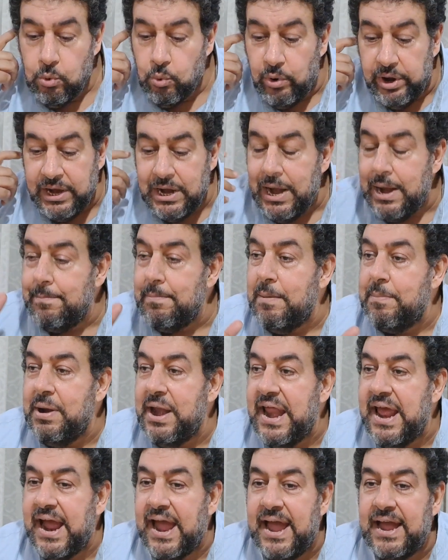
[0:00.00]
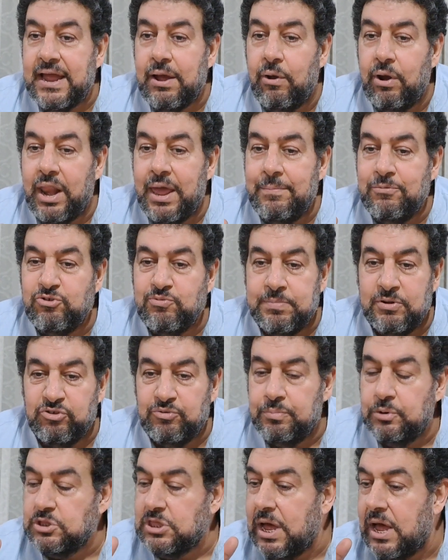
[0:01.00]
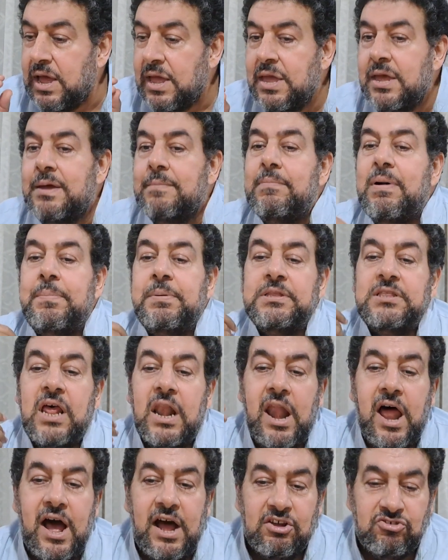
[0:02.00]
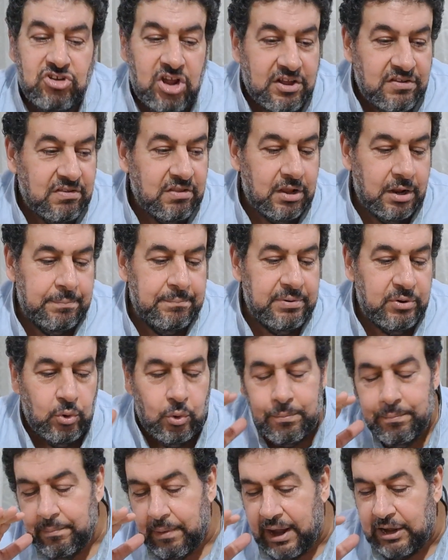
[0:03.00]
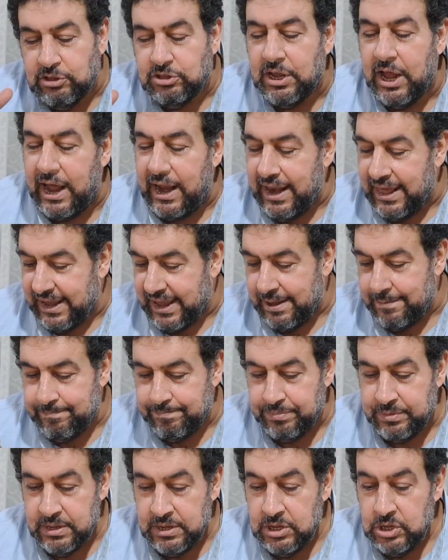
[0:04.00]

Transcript: واحنا لما بنلاقي حاجه والله مش مظبوطه ما بنطلعهاش اصلا بنقوم حاطاها على جنب